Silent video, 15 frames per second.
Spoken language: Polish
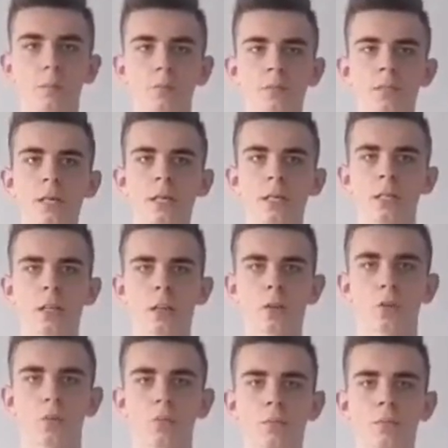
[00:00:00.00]
powstania
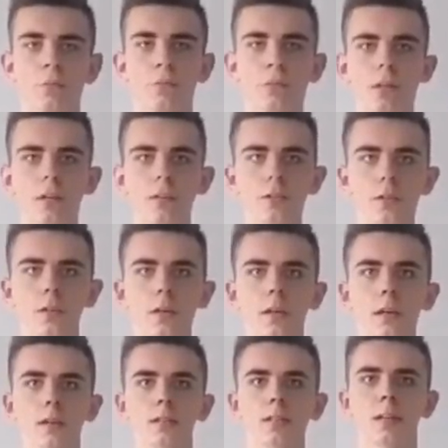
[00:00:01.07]
narodowo-wyzwoleńcze,
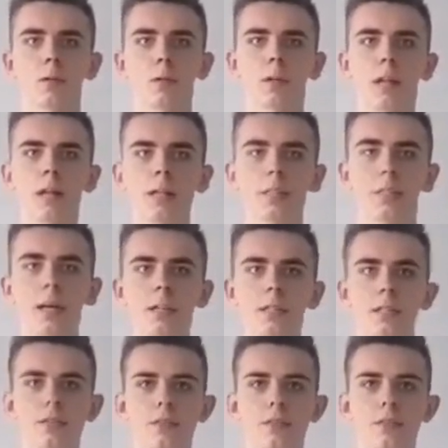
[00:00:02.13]
zakładali tajne